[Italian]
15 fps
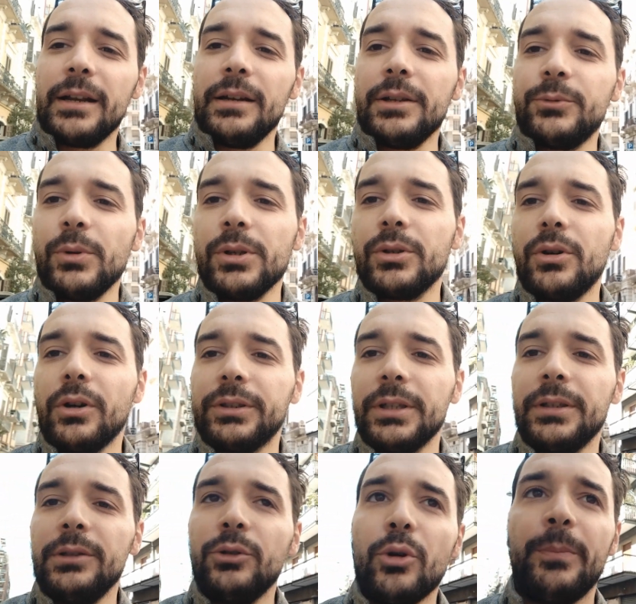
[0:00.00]
le sue scorte
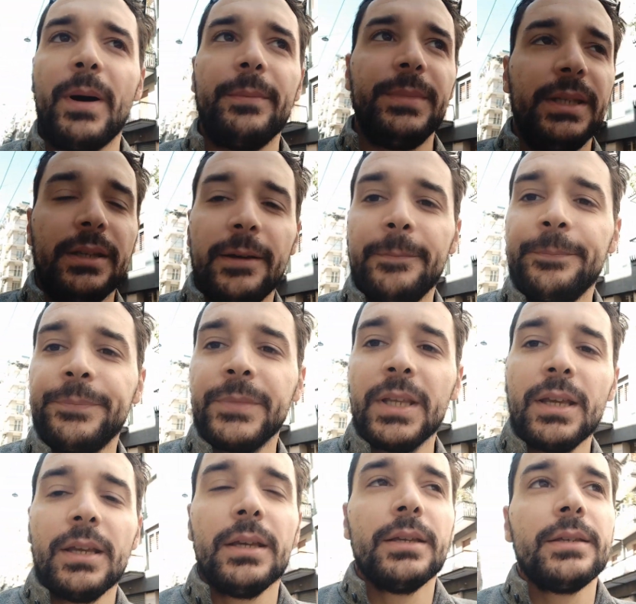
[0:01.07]
di dopamina.
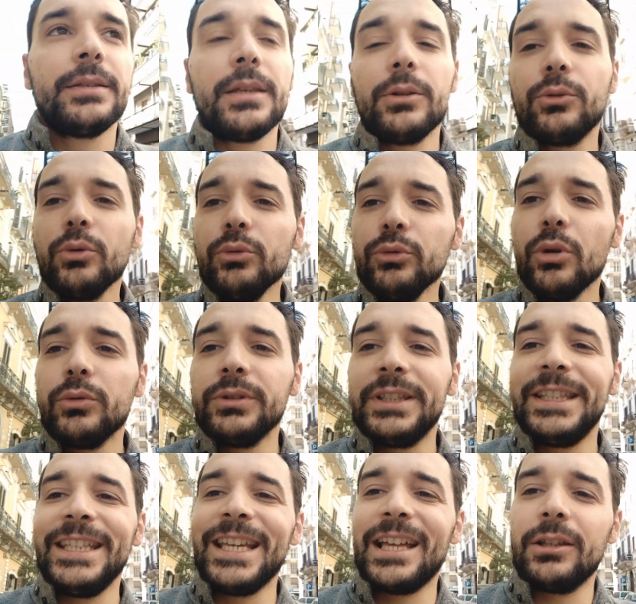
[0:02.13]
Se tu non
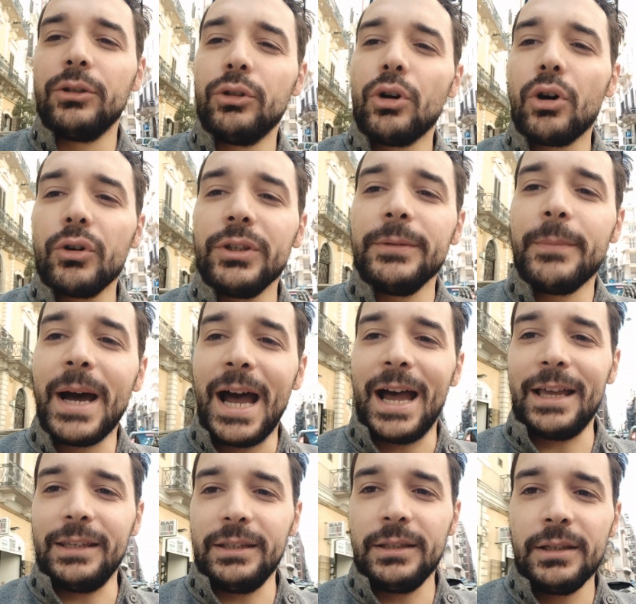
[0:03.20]
ti annoi
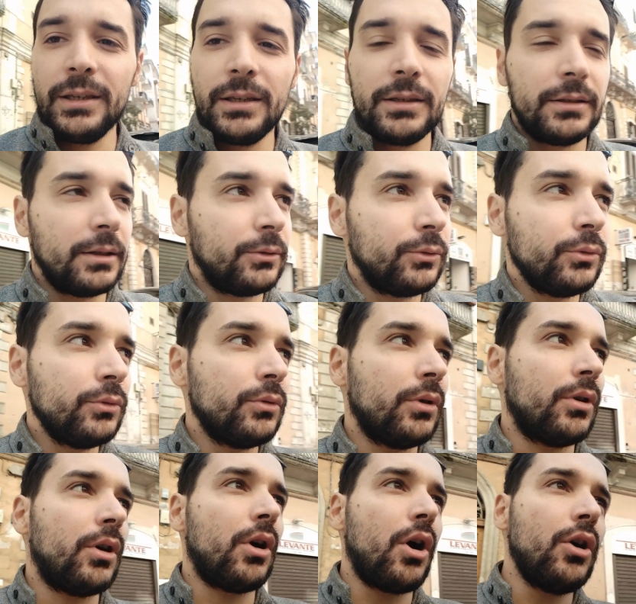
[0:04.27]
mai, se tu
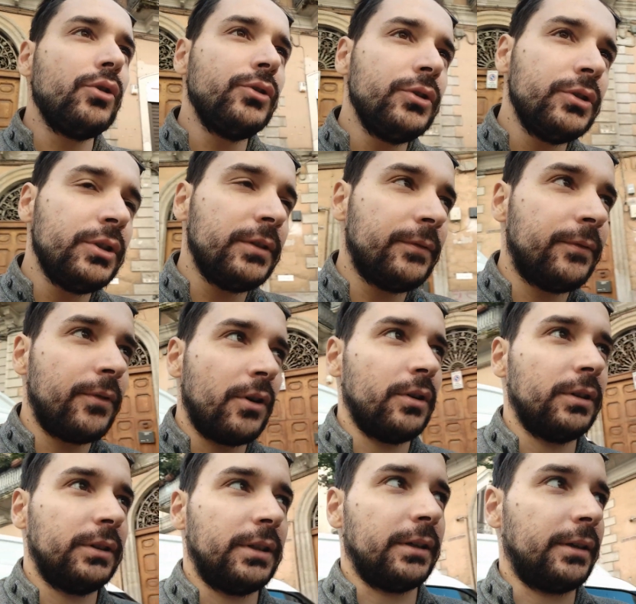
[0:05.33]
ogni
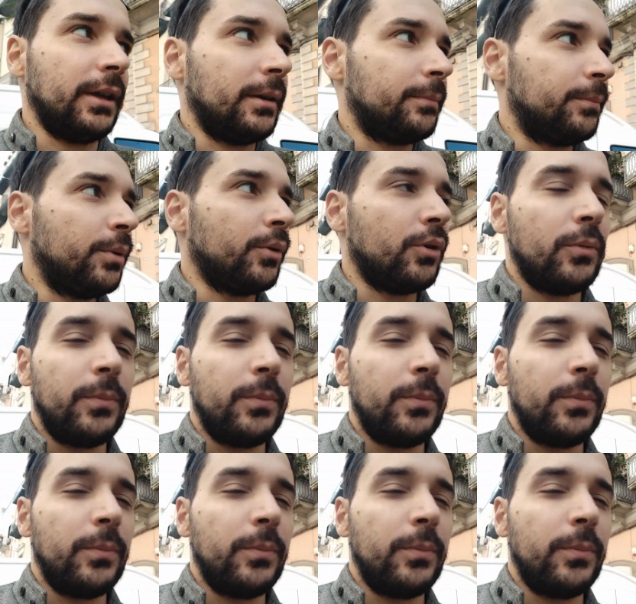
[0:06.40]
volta che poco